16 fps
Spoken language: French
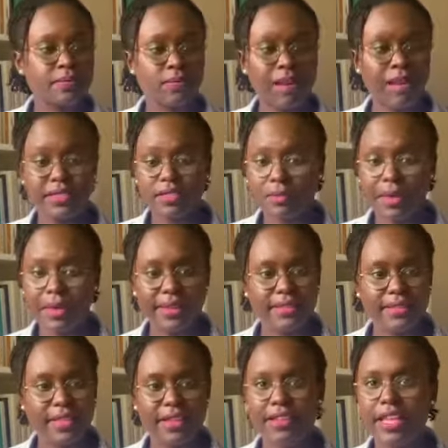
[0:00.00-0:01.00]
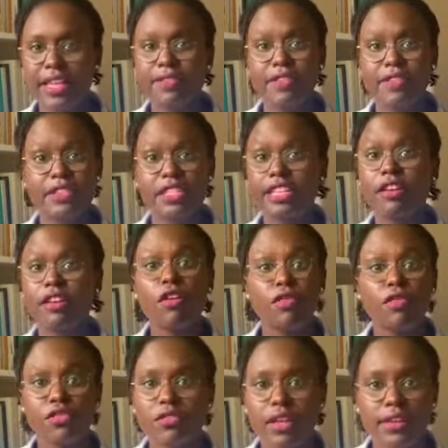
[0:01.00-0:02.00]
bah, ces marques travaillent avec des grands
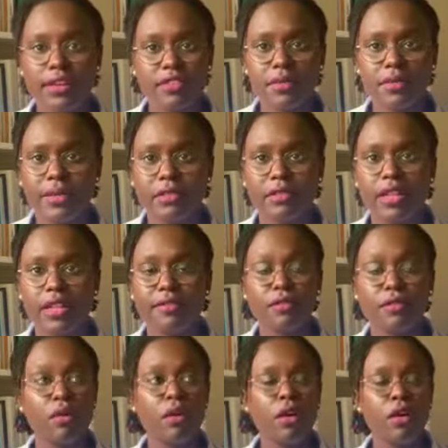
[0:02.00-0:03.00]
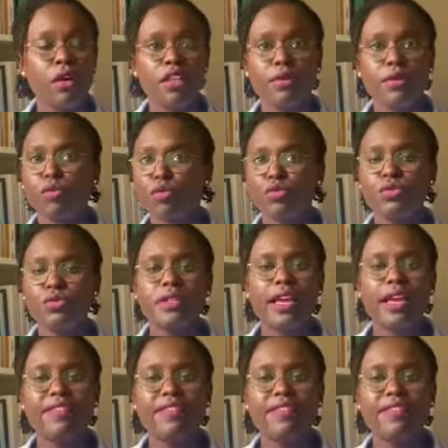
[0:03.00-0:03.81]
photographes qui mettent en avant les produits,